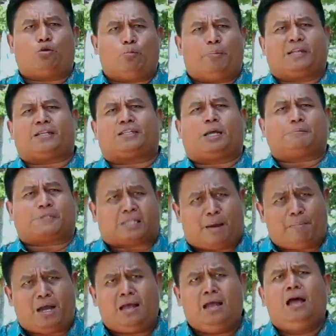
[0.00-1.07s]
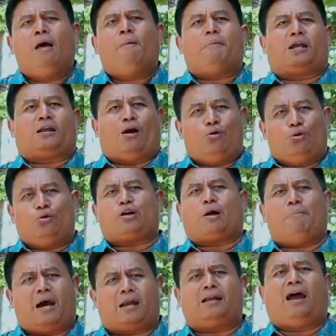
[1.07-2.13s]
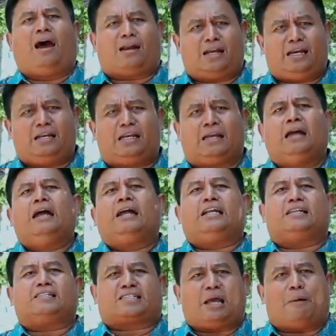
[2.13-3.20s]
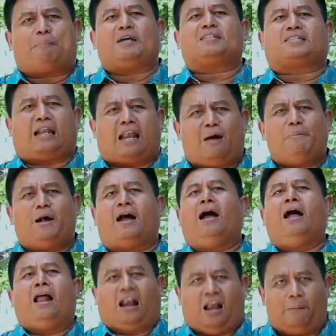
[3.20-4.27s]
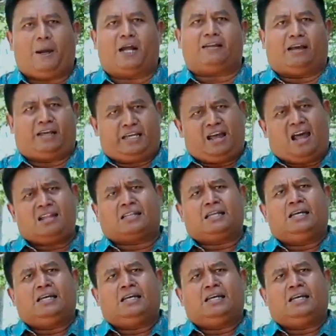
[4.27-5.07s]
berubah tetap sama baik dahulu kemarin hari ini dan sampai selama-lamanya. Ingat